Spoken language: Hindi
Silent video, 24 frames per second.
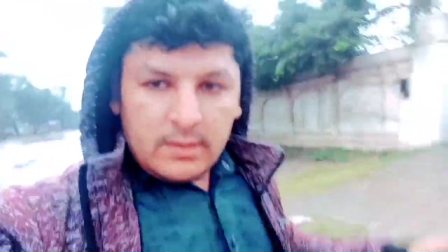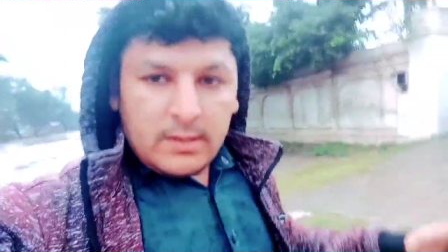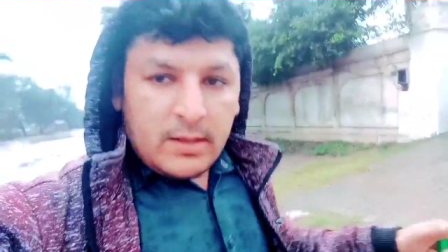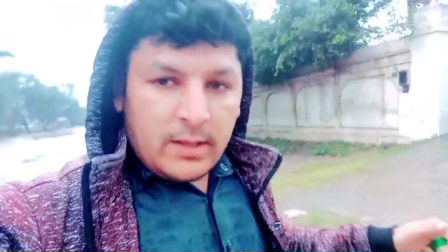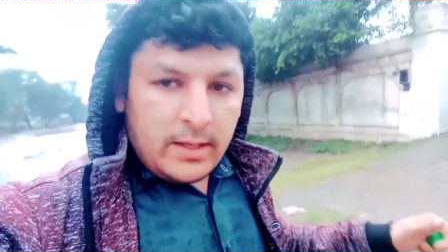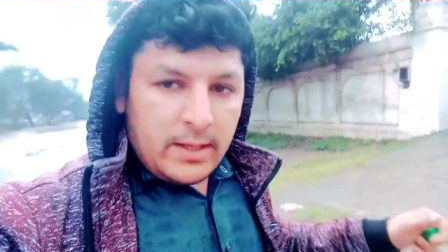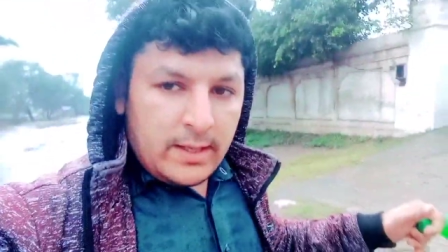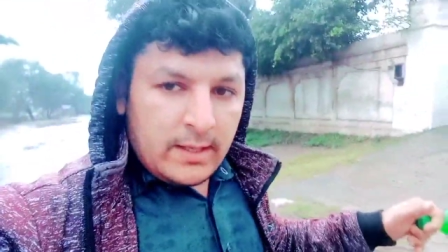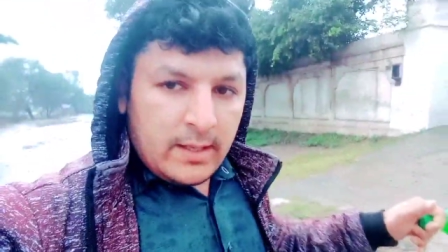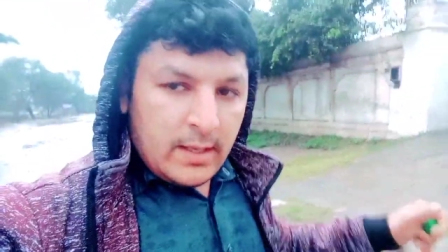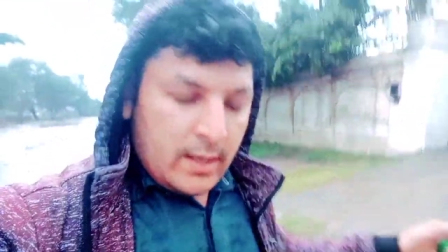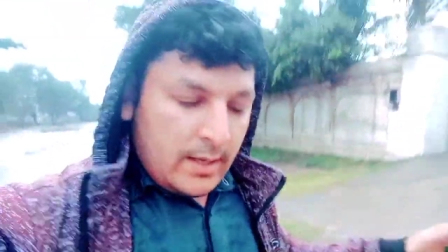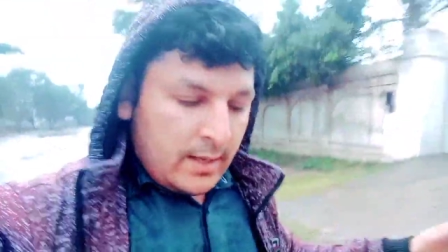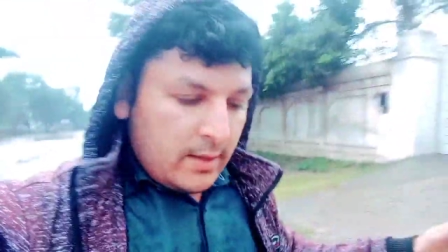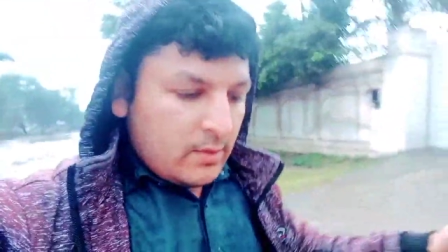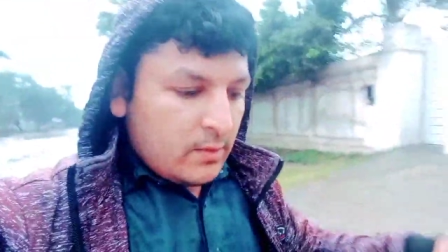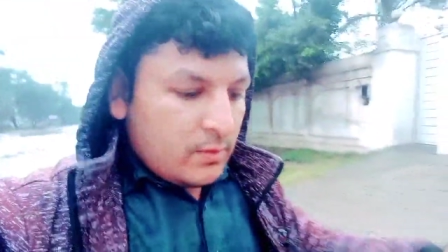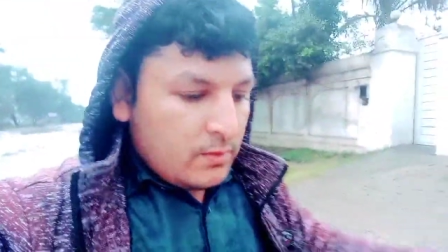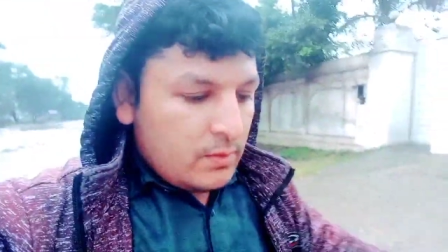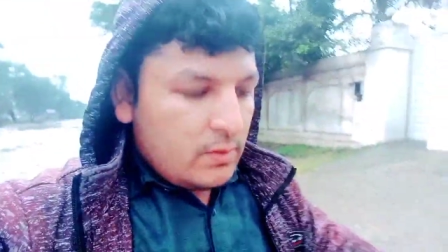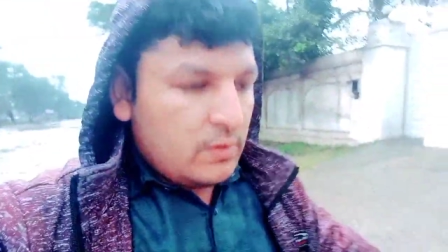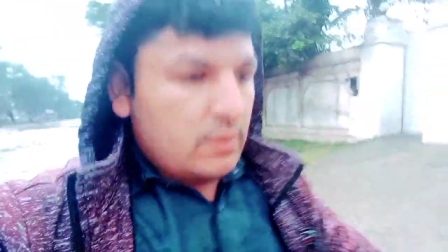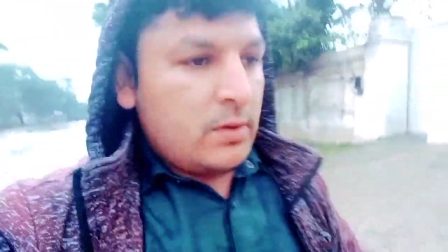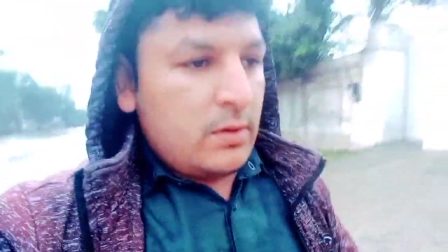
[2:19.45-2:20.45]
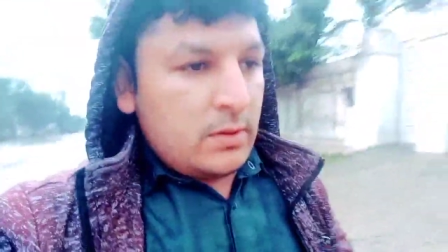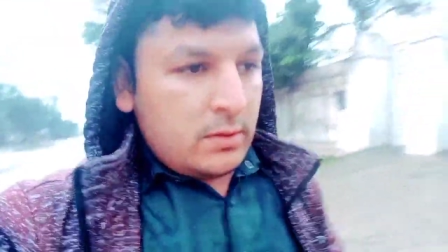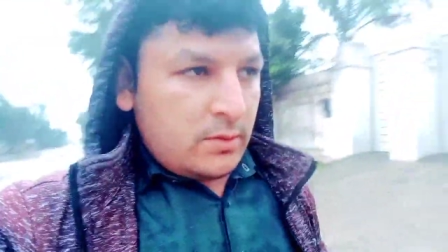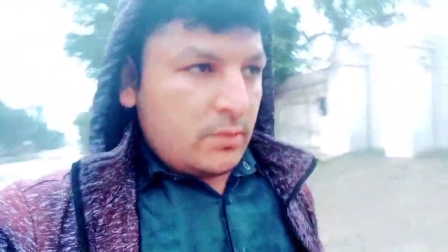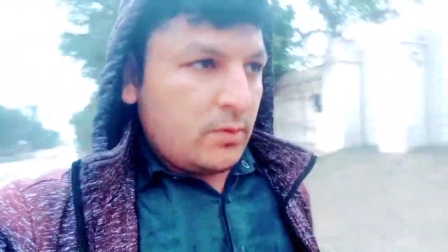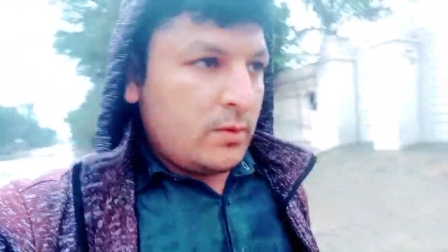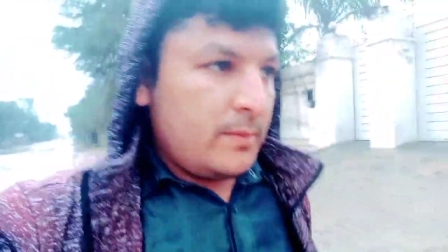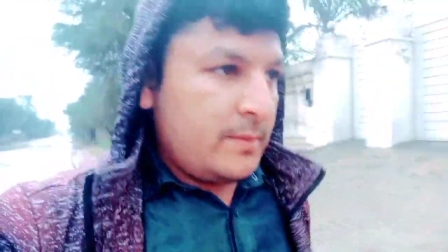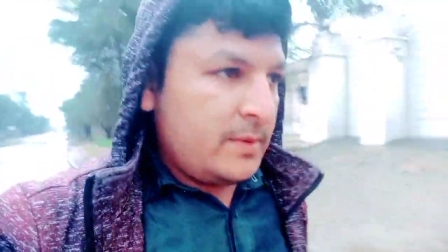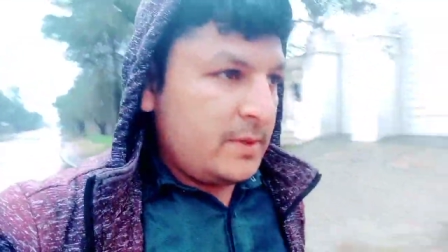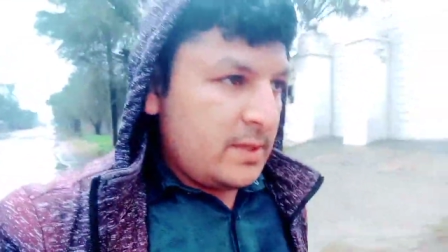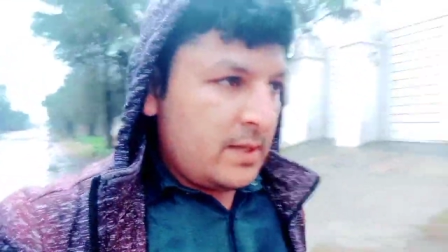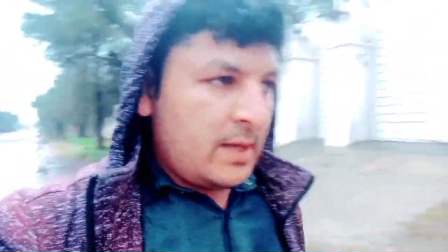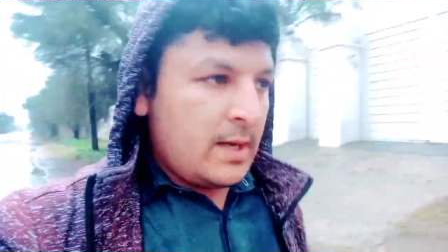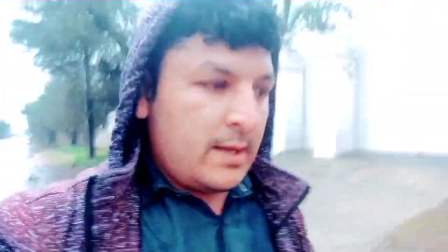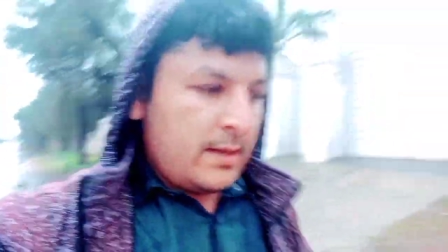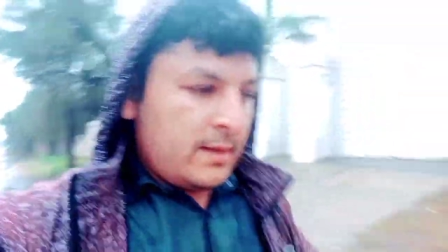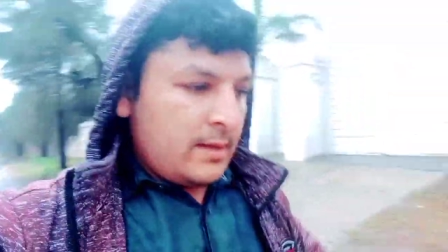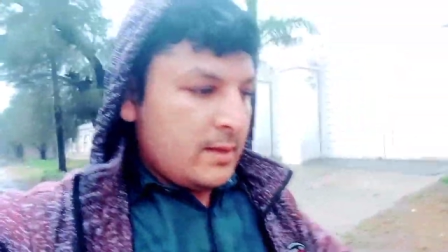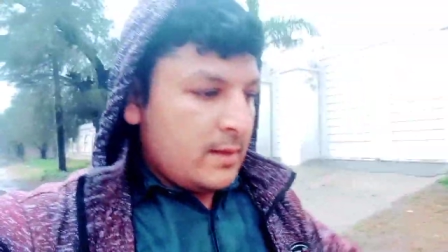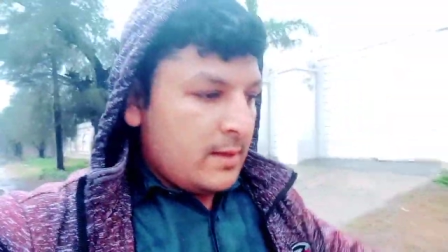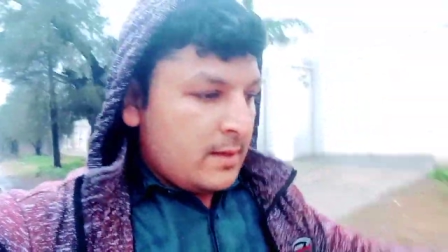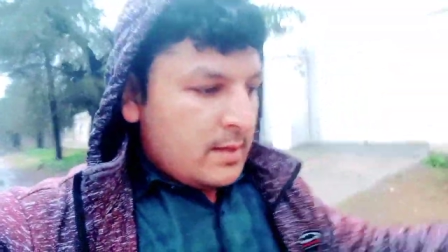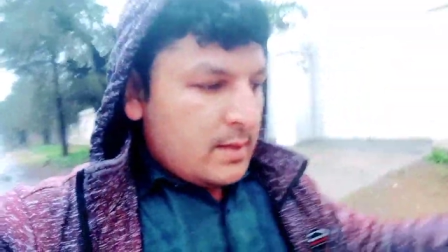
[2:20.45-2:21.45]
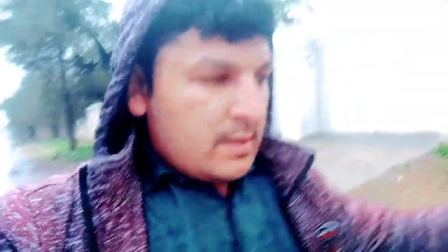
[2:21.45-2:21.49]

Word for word: खड़ी गाड़ी को तो अभी जाके